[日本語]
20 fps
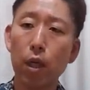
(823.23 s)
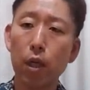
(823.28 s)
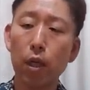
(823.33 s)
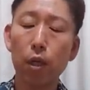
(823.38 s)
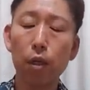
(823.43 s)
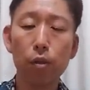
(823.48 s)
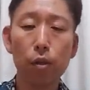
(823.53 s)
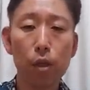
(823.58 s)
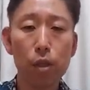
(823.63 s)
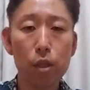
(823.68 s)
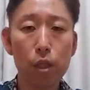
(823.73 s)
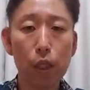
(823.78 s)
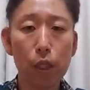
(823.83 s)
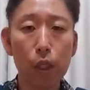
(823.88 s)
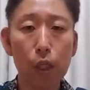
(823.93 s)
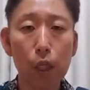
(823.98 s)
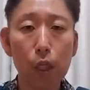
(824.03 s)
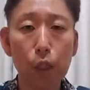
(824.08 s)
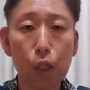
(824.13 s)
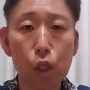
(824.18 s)
入れさせてい
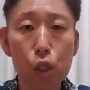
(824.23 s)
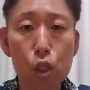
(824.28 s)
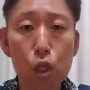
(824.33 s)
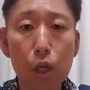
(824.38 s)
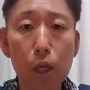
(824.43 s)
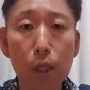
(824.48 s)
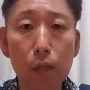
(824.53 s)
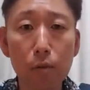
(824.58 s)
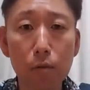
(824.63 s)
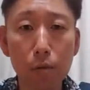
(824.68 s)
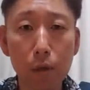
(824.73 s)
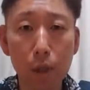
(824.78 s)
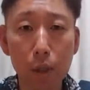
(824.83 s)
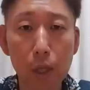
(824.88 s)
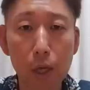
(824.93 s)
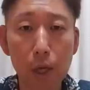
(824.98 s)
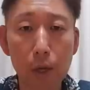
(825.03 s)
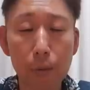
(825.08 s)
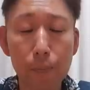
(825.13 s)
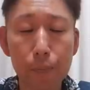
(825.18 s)
ただいていいんじゃないですか
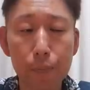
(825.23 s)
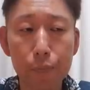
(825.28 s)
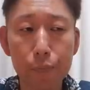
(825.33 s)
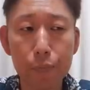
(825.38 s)
ね。